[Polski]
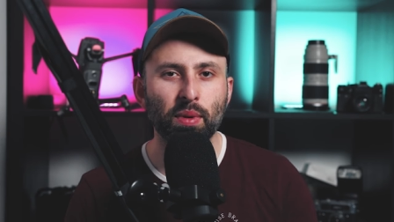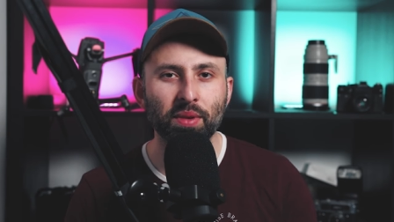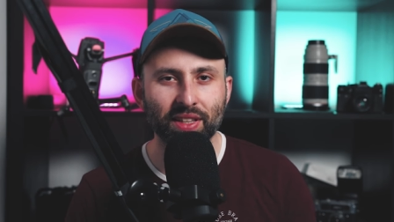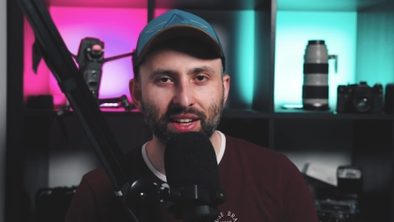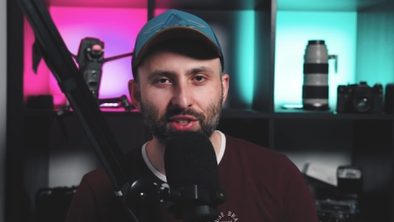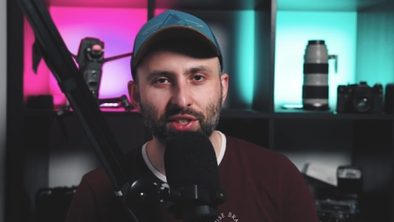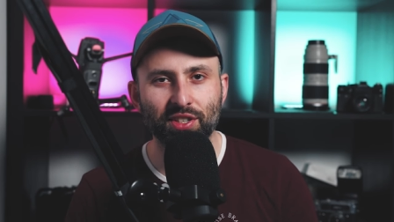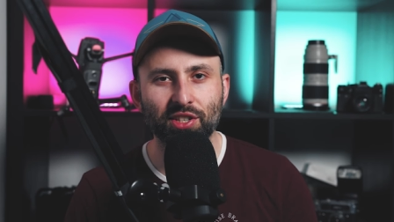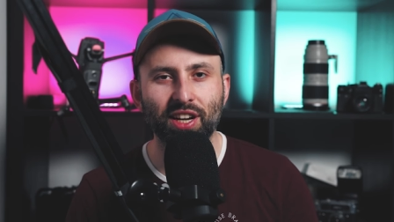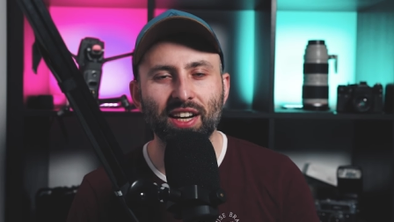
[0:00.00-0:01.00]
Pamiętajcie,
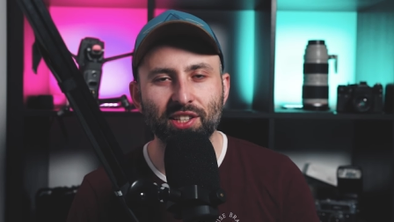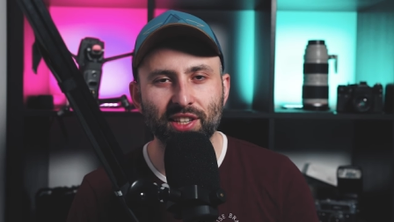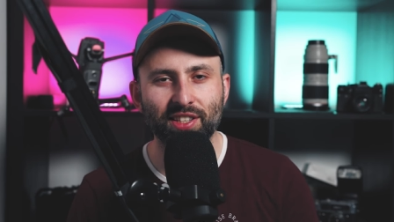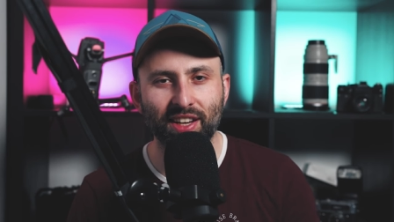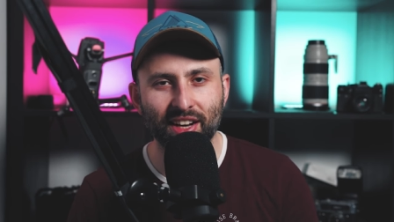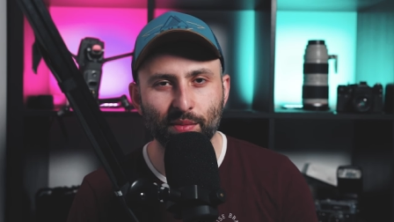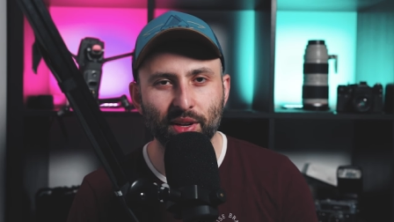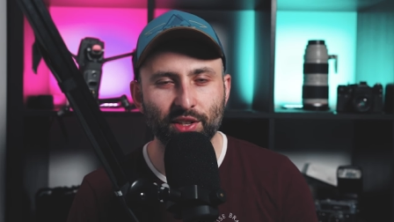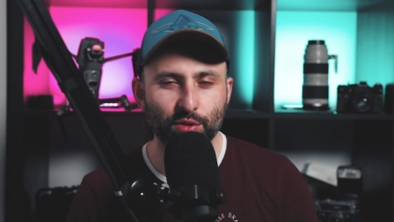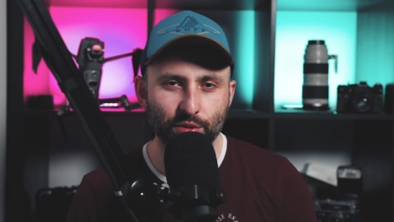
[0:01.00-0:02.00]
że każda z tych
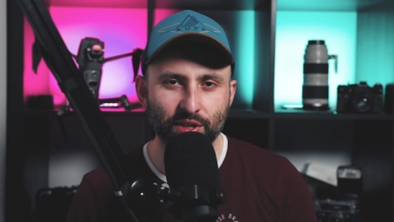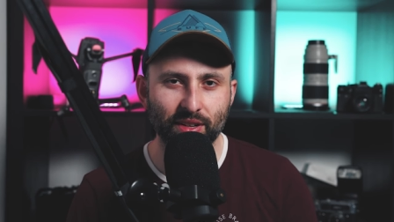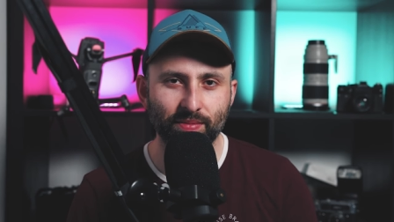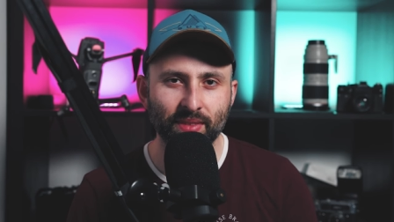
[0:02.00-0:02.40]
kamer jest różna.